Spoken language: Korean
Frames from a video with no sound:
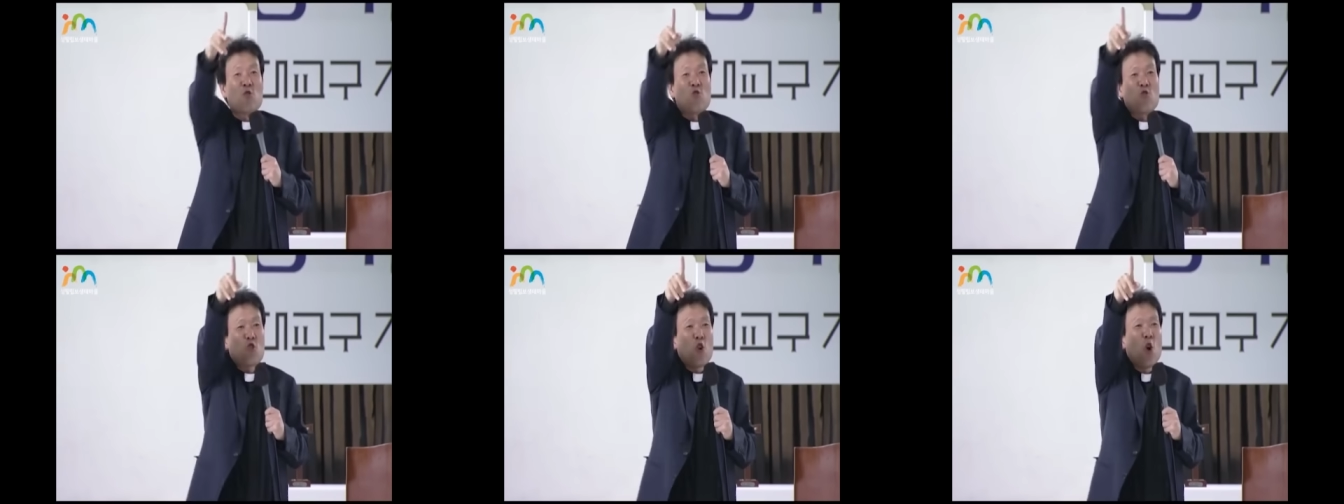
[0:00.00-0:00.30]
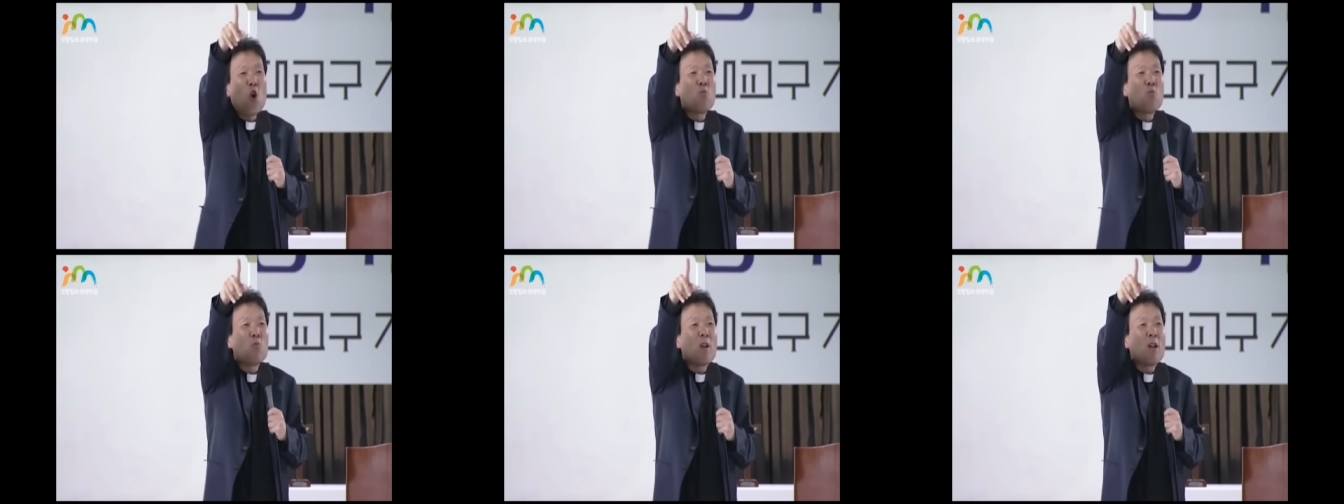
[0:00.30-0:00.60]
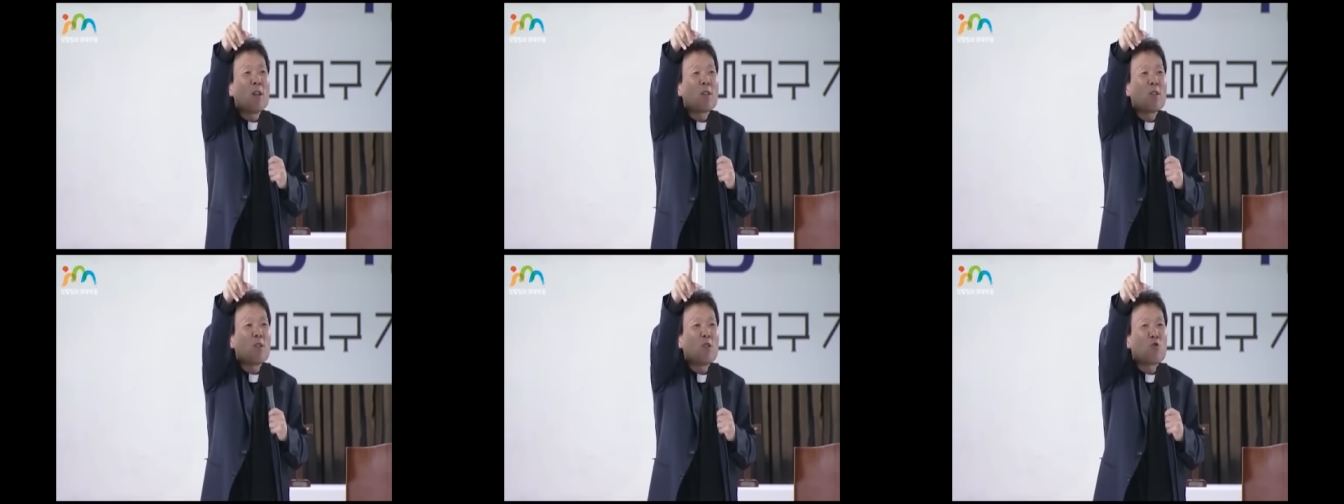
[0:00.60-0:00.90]

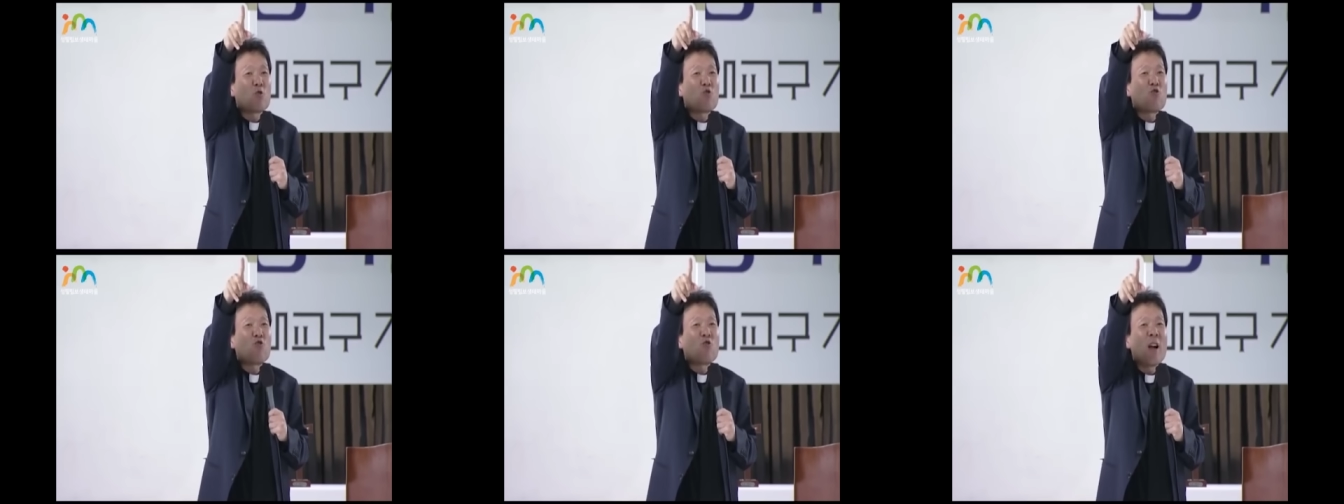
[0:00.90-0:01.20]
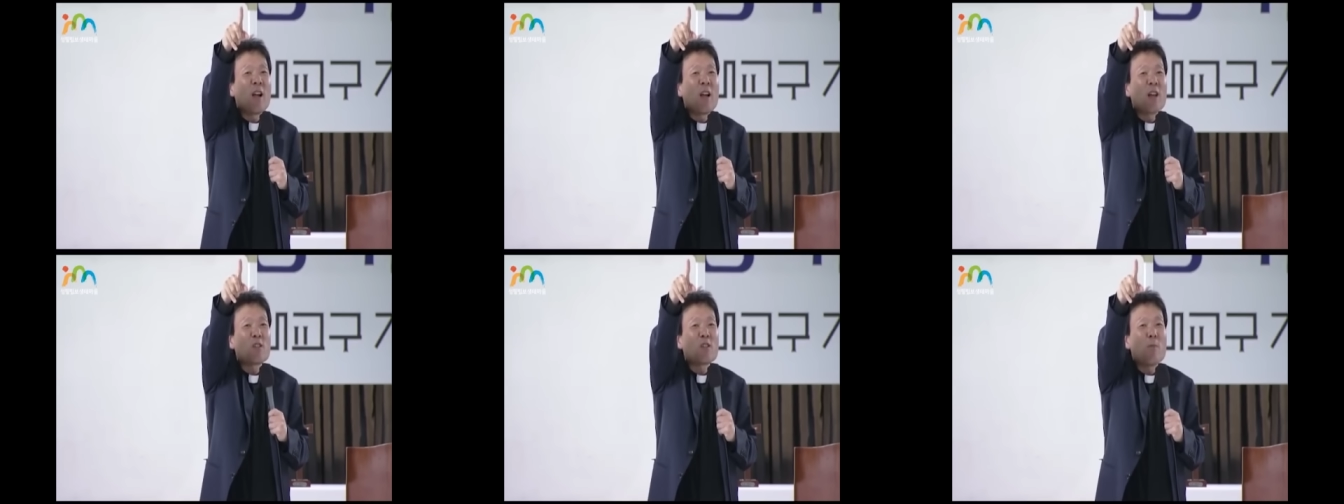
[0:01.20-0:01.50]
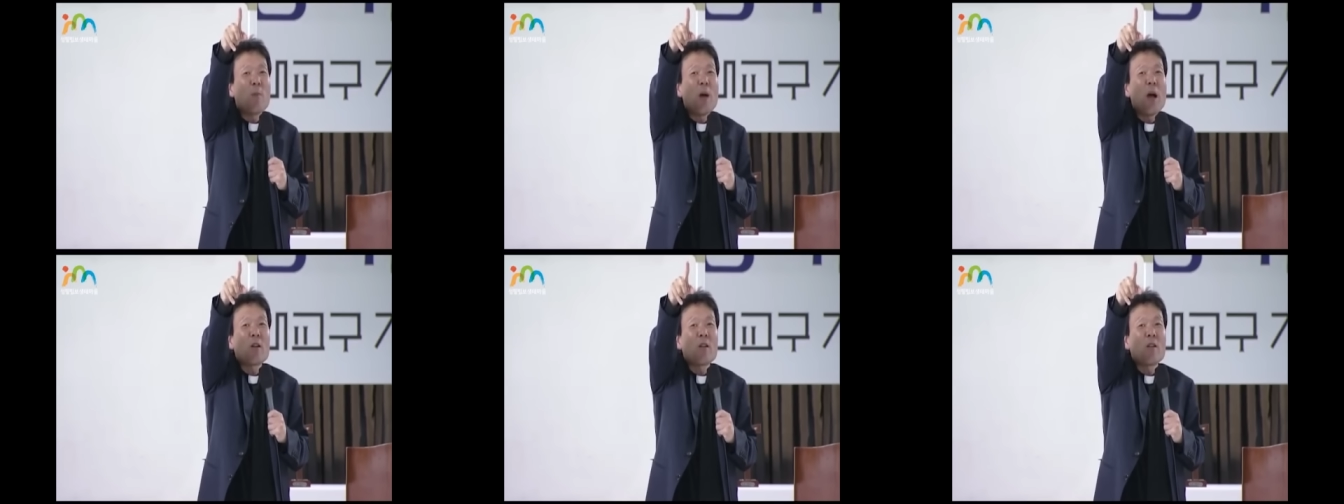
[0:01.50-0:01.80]
정부에서 중앙에서
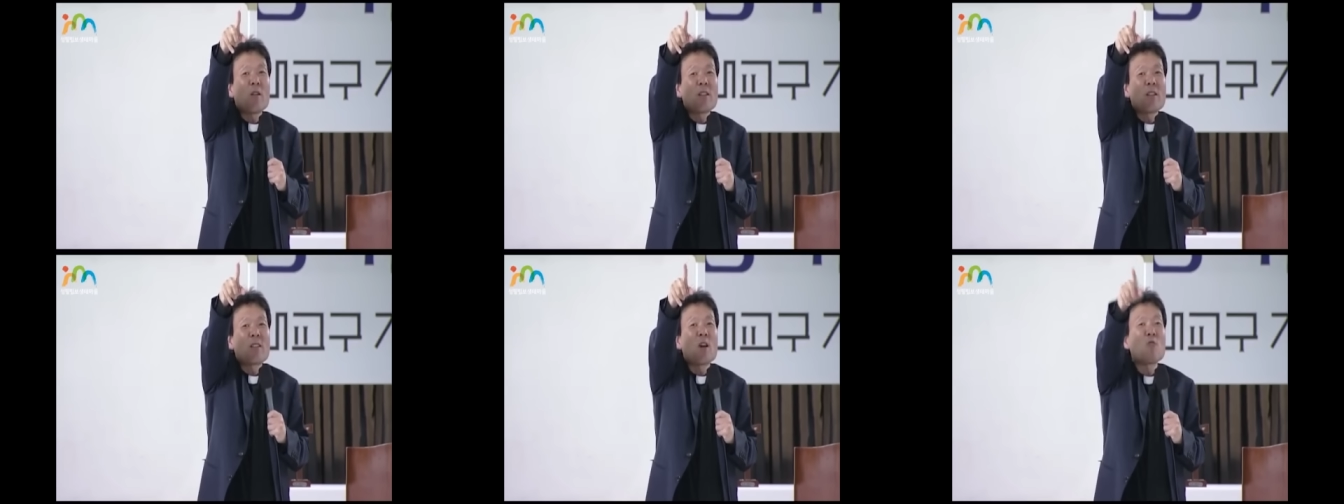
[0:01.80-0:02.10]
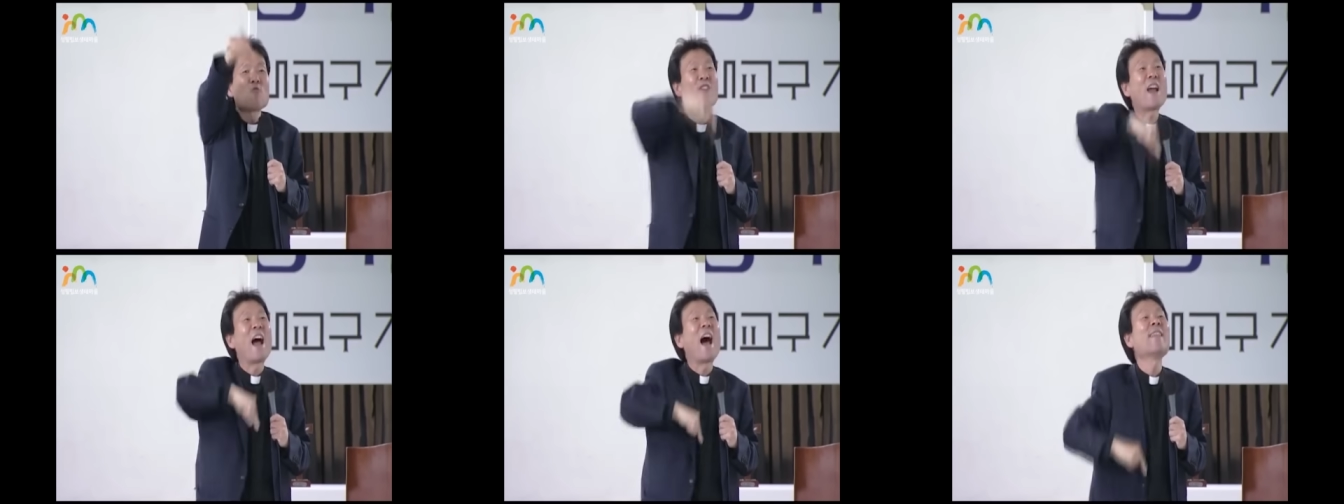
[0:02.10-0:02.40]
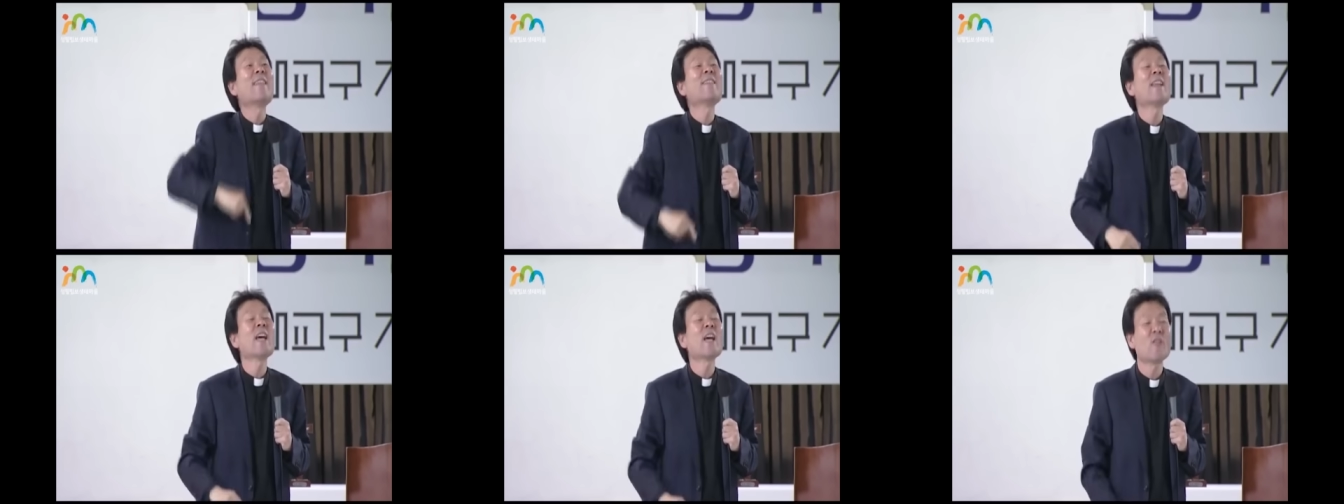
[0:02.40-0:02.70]
파견한 장군이
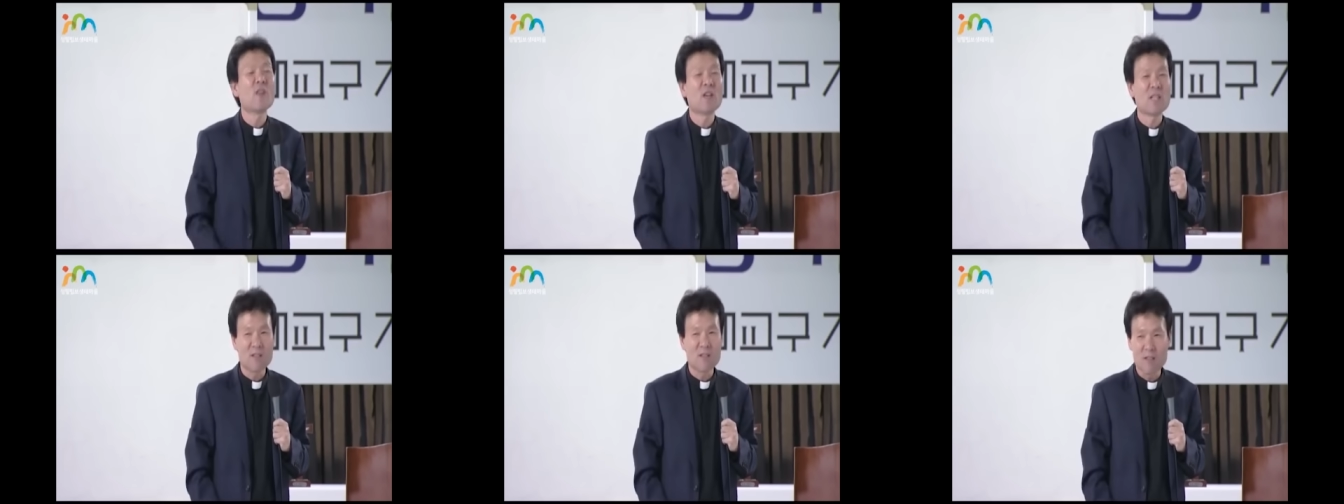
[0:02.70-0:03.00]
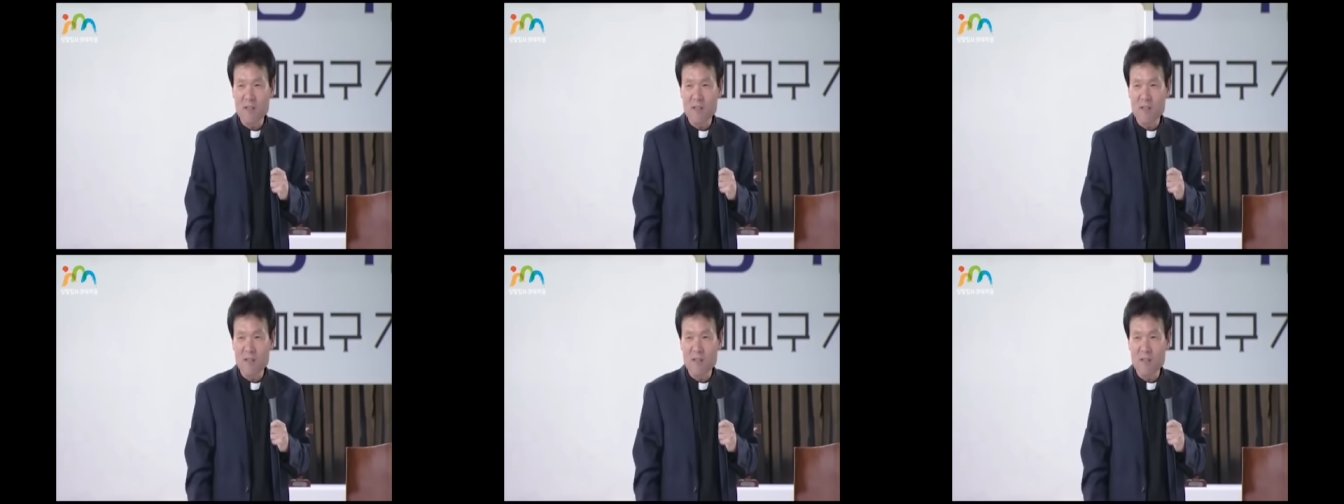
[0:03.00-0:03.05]
안 내려왔어.